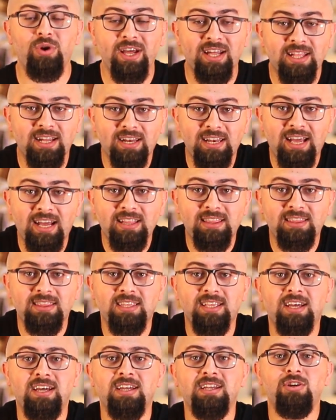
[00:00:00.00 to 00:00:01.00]
واولادك
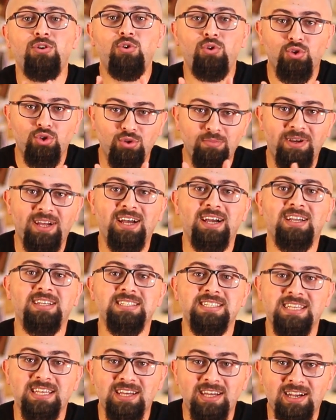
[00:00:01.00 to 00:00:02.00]
لحتى يقعدوا معك
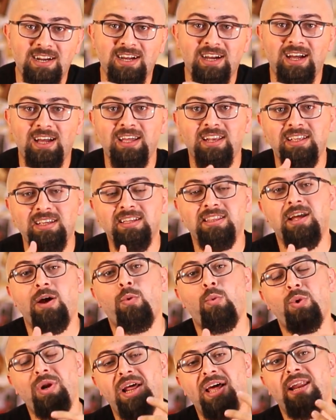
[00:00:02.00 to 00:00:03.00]
زياره عائليه
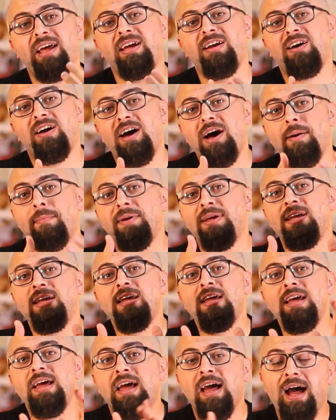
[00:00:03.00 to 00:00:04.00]
تحولها لاقامه
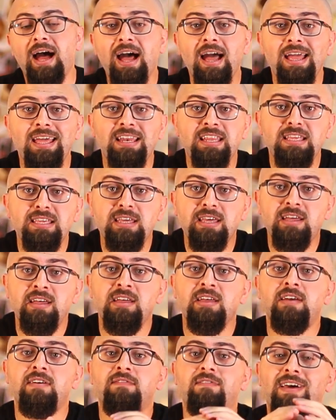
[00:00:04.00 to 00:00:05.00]
عائليه
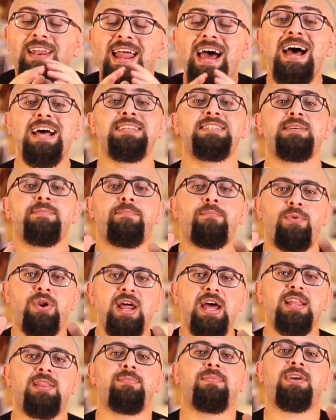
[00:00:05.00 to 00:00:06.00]
فلازم
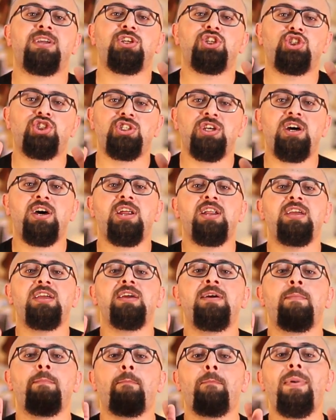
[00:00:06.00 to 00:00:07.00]
راتبك
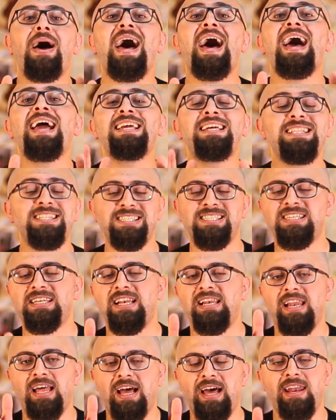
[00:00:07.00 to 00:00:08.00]
الشهري ما
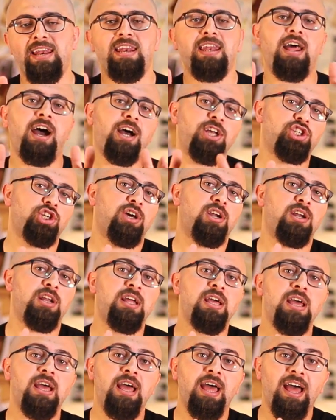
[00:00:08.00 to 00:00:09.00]
ينزل عن
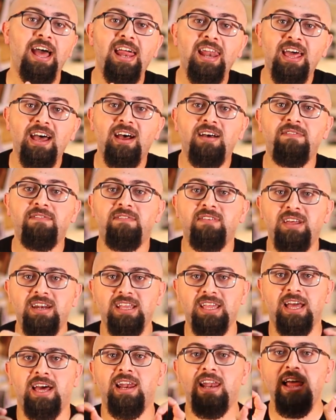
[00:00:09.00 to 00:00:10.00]
10000
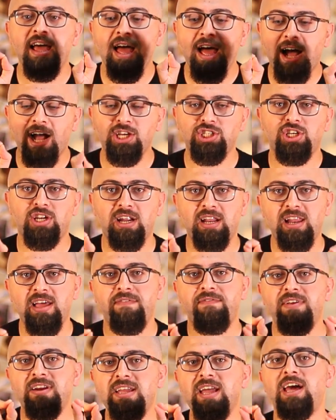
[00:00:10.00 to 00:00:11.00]
ريال
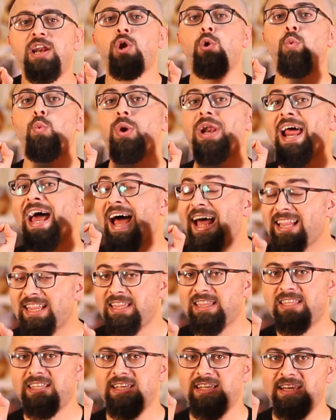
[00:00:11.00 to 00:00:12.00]
10000 ريال هو
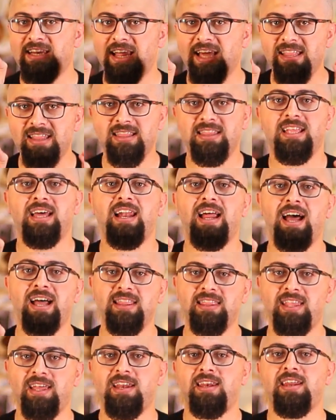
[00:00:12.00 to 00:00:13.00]
الحد الادنى
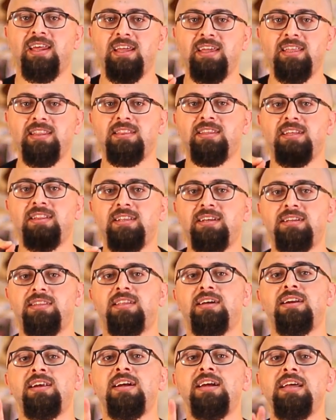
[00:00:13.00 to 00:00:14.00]
لحتى انك انت
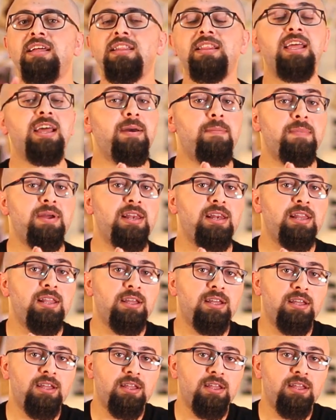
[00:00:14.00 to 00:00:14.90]
تقدر تعمل